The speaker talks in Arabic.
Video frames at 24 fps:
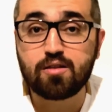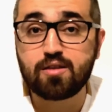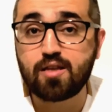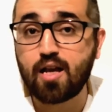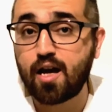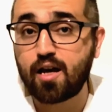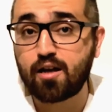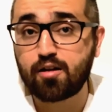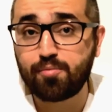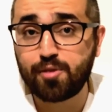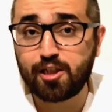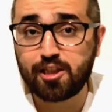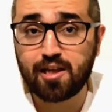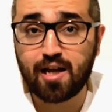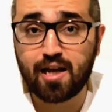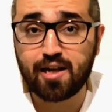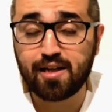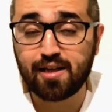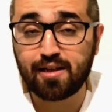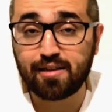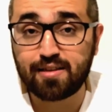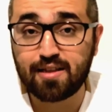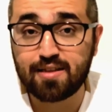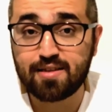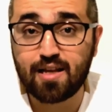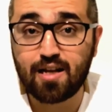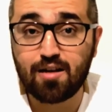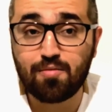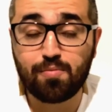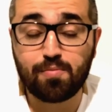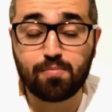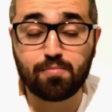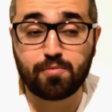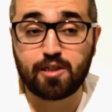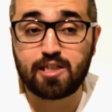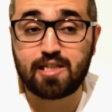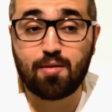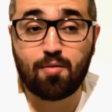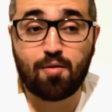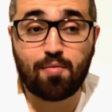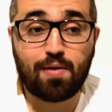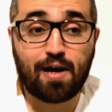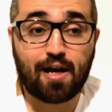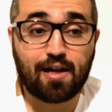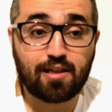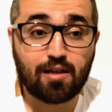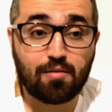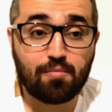زاهر ميداني اعتزل
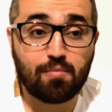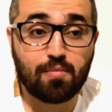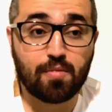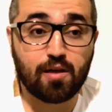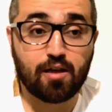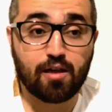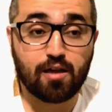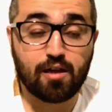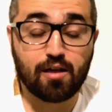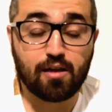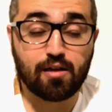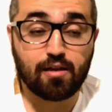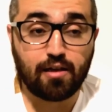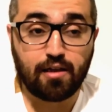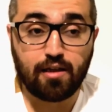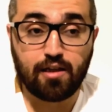بسبب عدم آه،